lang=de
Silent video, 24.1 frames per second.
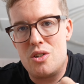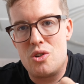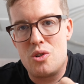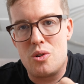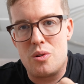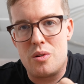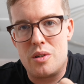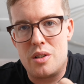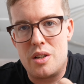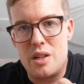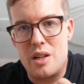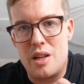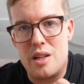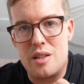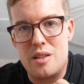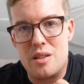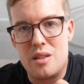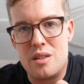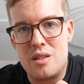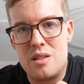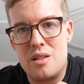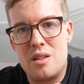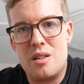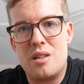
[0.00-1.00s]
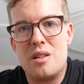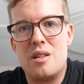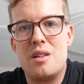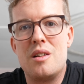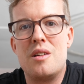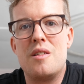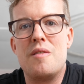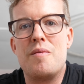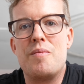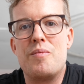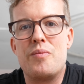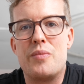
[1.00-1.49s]
schon kennt,
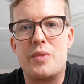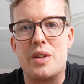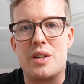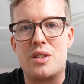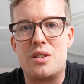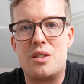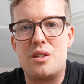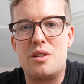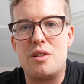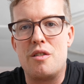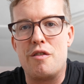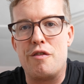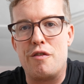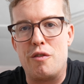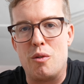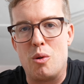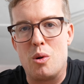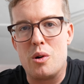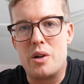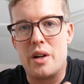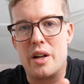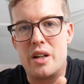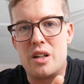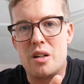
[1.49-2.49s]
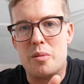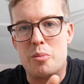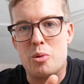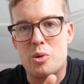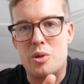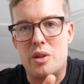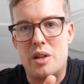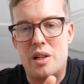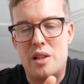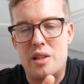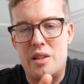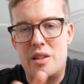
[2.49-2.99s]
das Vorgängermodell